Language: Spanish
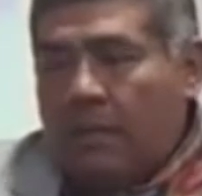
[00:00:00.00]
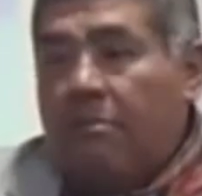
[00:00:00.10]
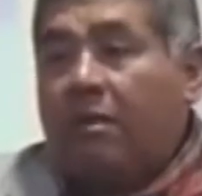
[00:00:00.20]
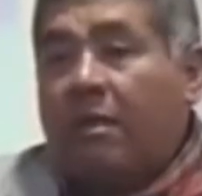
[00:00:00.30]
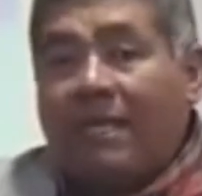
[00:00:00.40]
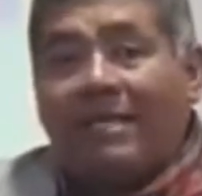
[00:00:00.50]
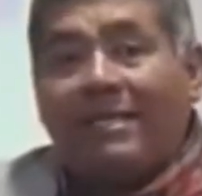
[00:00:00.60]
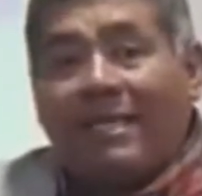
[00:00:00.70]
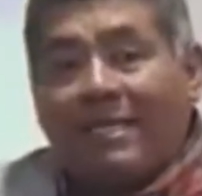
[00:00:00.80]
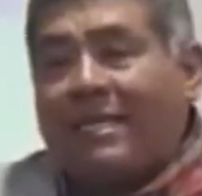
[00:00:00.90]
Pero también
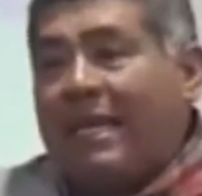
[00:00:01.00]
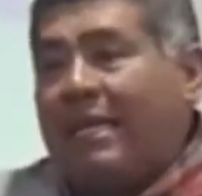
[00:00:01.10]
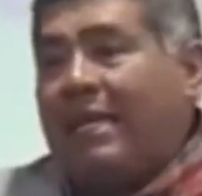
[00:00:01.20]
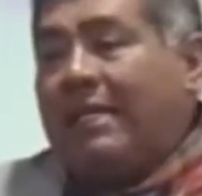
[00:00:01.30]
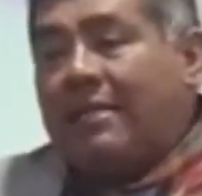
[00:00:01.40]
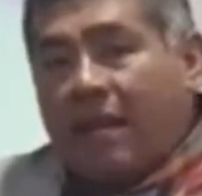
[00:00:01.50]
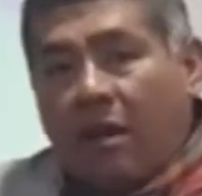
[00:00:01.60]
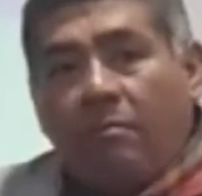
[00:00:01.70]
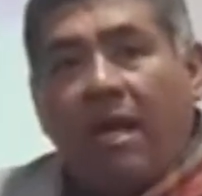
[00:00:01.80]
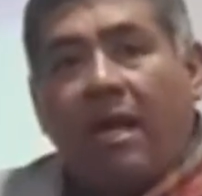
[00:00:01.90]
existe el
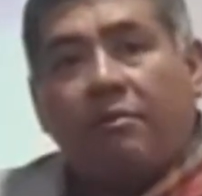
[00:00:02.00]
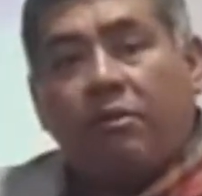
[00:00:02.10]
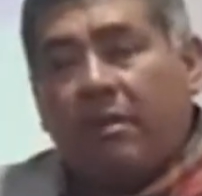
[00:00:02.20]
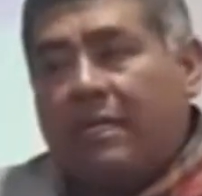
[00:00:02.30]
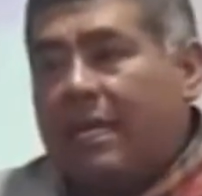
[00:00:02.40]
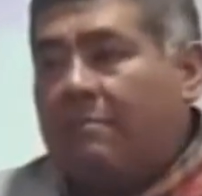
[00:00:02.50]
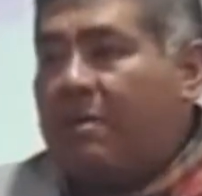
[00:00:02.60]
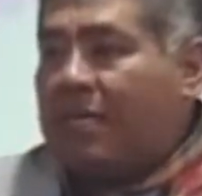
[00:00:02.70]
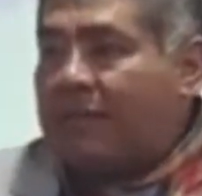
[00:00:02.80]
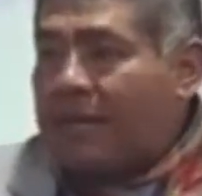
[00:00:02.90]
trauma abdominal
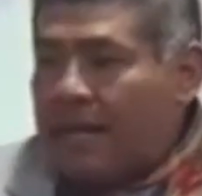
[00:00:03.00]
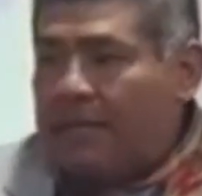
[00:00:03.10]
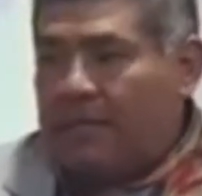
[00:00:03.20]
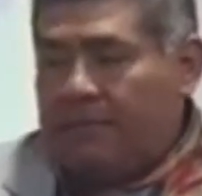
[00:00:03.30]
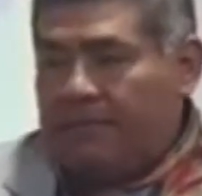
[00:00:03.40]
penetrante.